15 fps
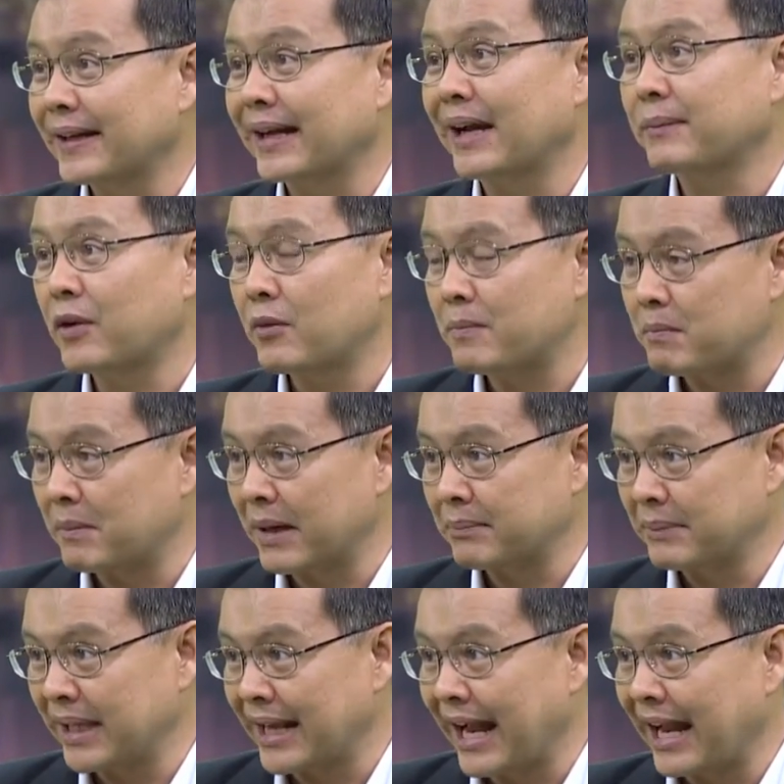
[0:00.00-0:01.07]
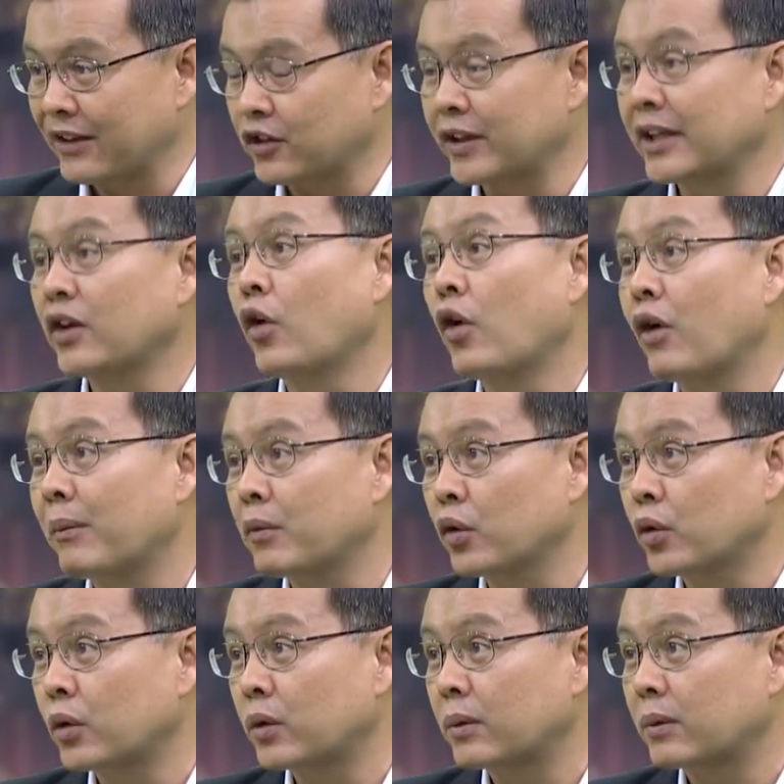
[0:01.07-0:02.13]
นะครับเพราะมันมีการสนธิองค์ความ
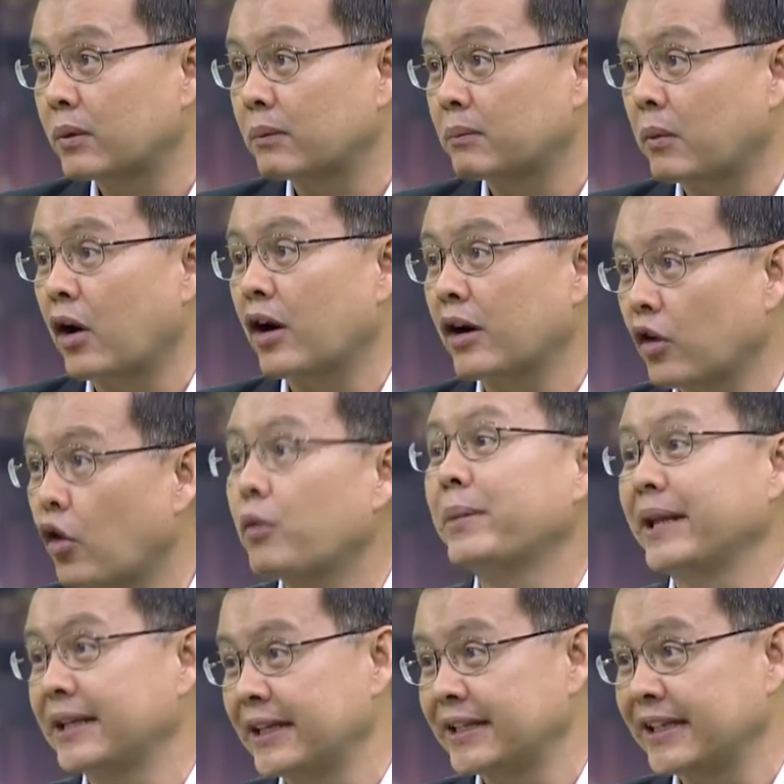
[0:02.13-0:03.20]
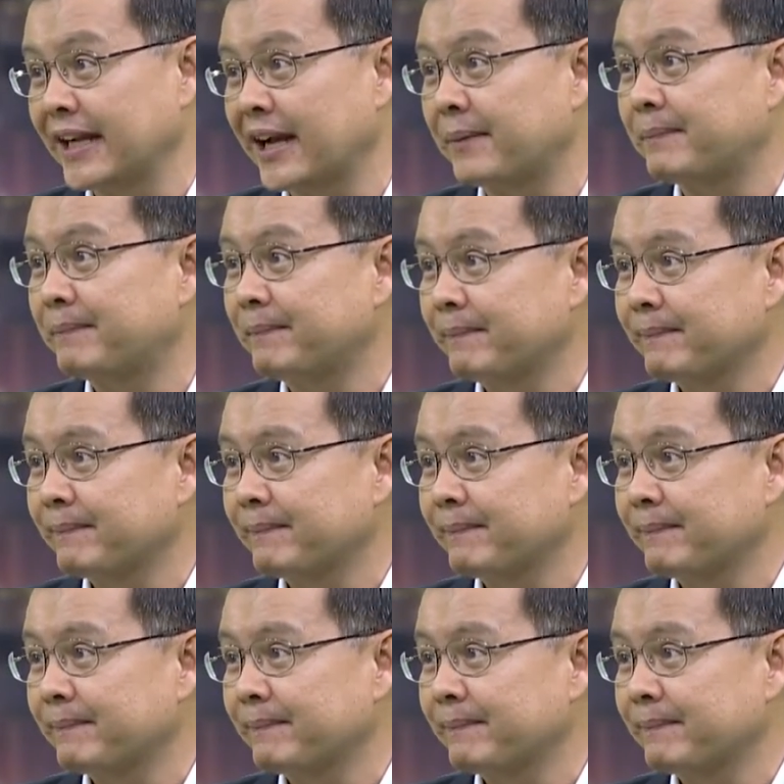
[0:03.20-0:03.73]
รู้เพราะโลกเปลี่ยนจริงๆครับ